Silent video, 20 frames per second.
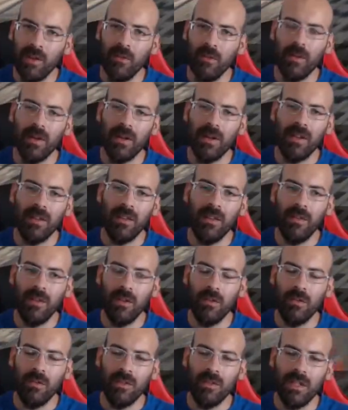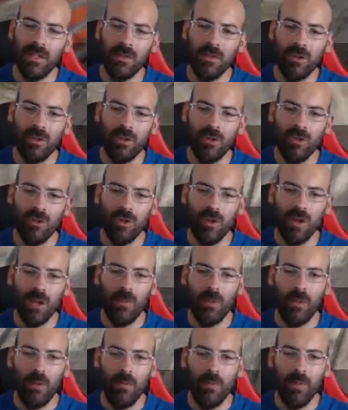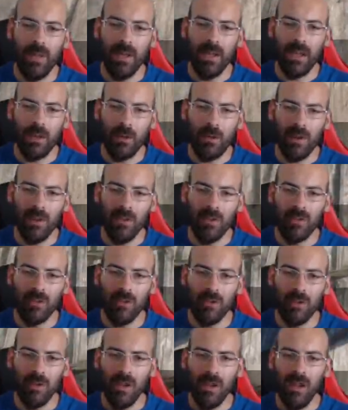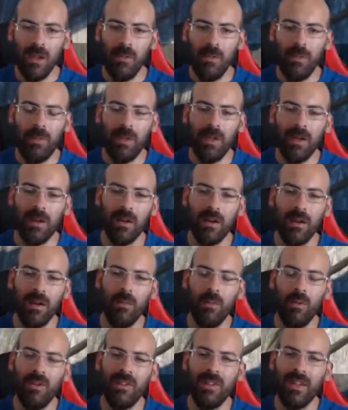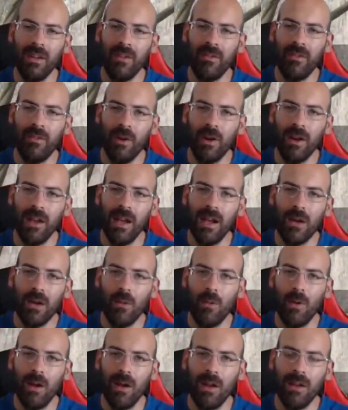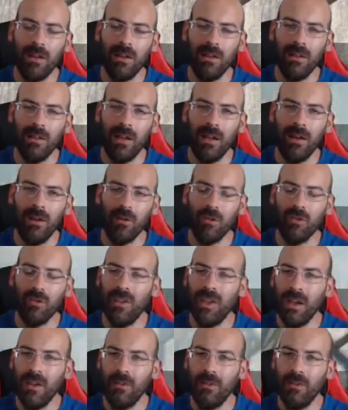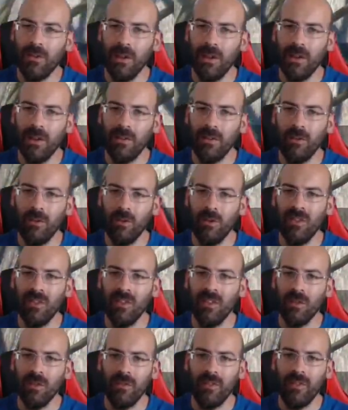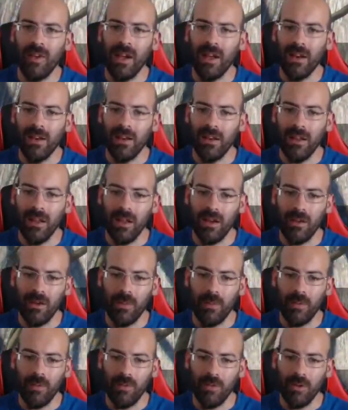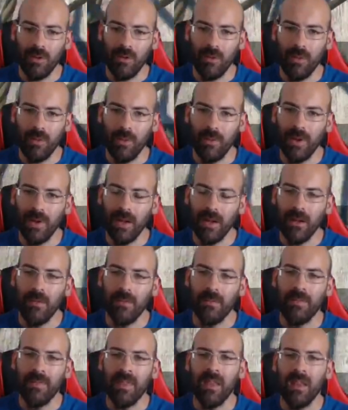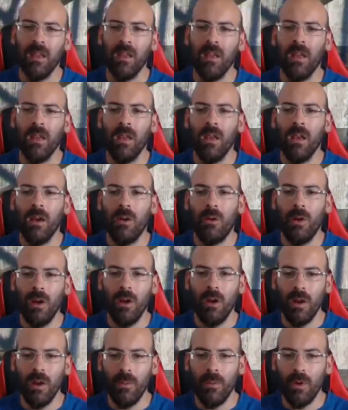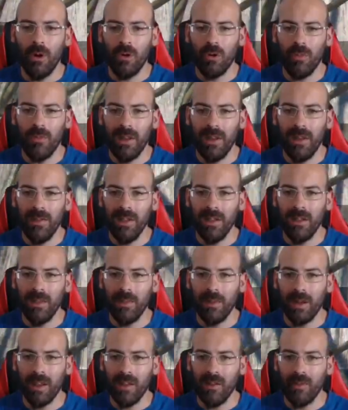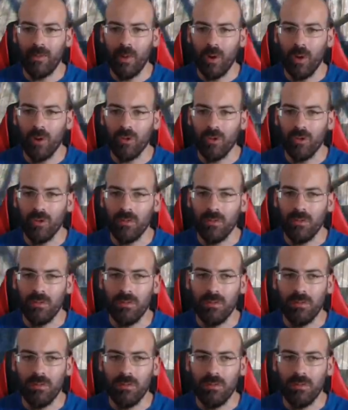perché se avete notato ci sono le pompe, che è questo, per buttare fuori l'acqua dallo scafo nel caso in cui ci siano falle. Ecco appunto, devo pompare. Quello è morto malamente perché è esploso.